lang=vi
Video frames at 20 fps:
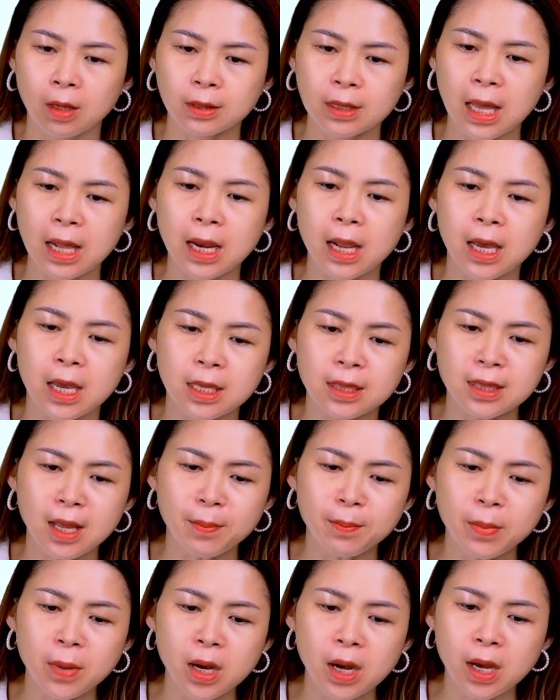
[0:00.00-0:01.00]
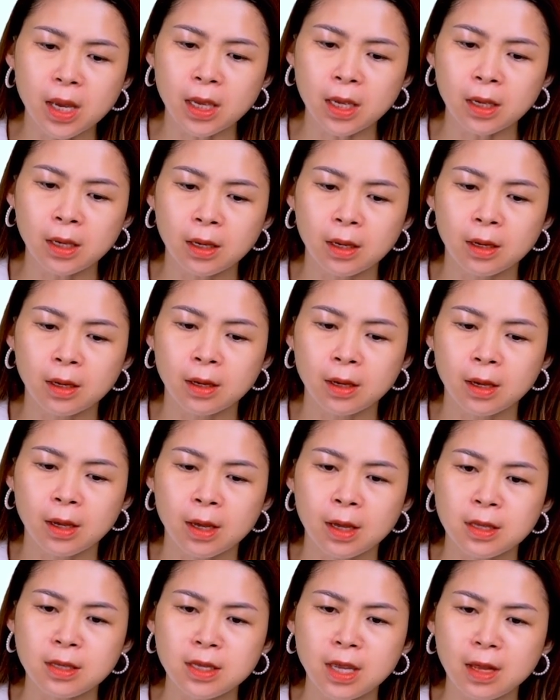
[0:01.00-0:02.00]
Ta lấy năm mươi
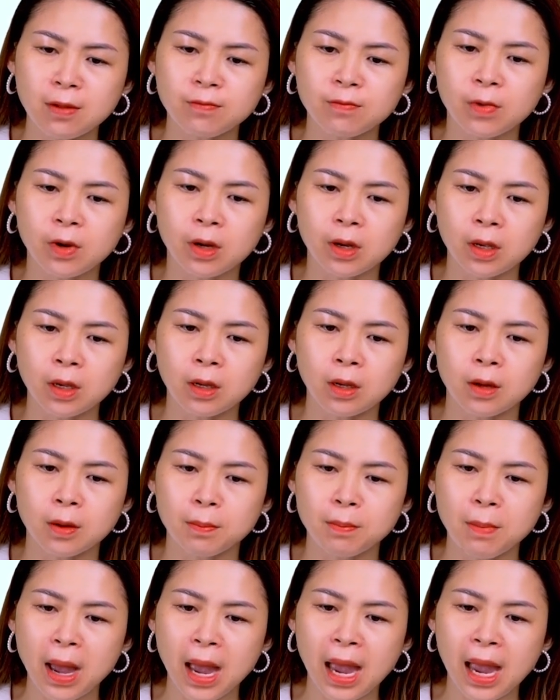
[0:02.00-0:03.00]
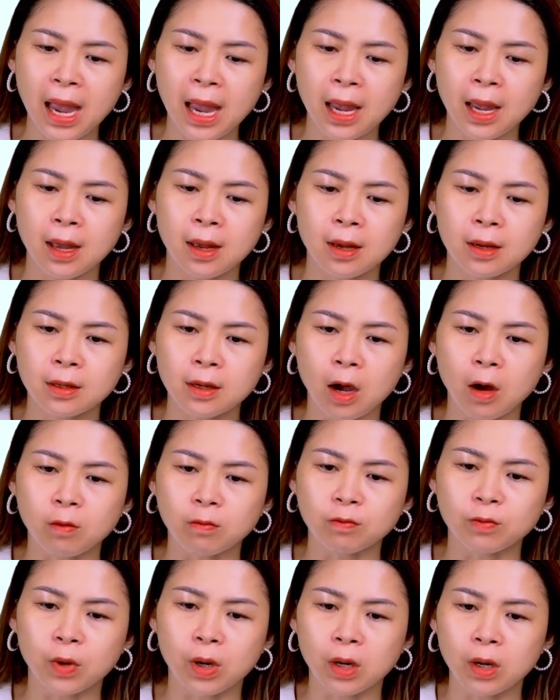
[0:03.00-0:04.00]
nhân với ba
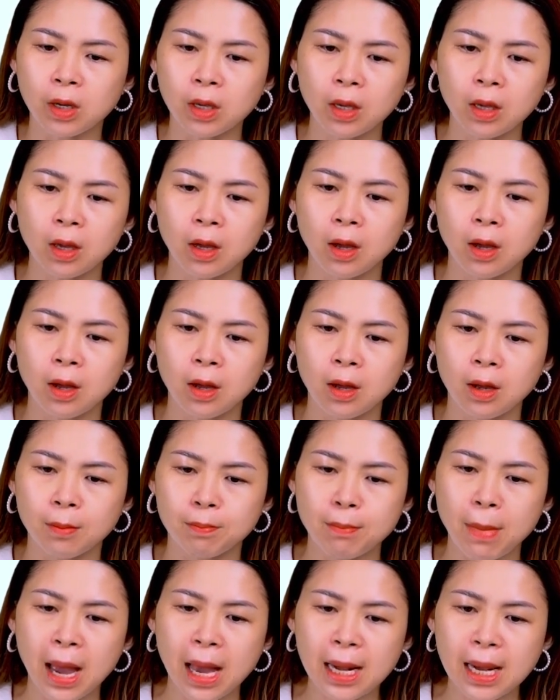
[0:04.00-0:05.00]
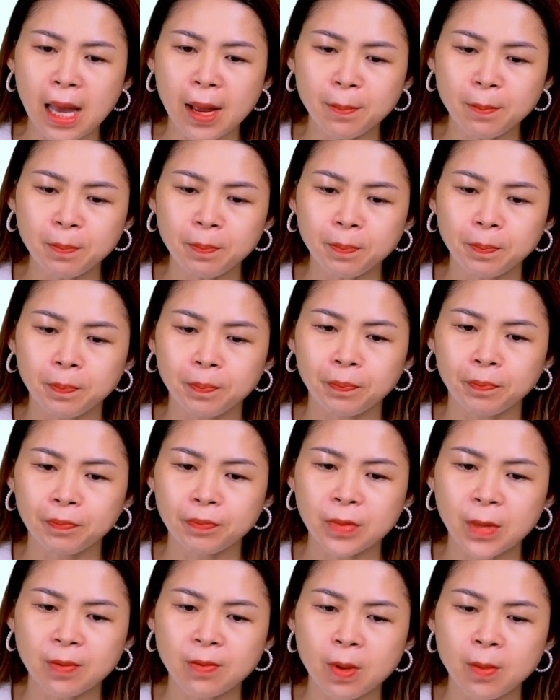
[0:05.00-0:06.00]
cộng với ba mươi lăm
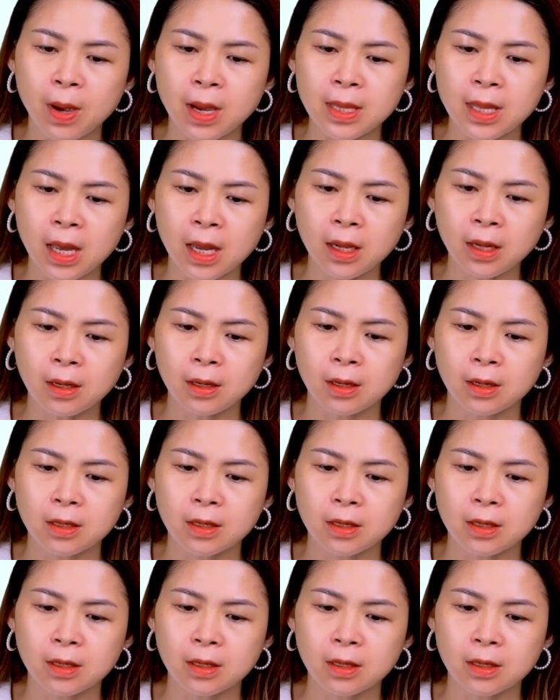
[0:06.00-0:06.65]
nhân với mấy đây?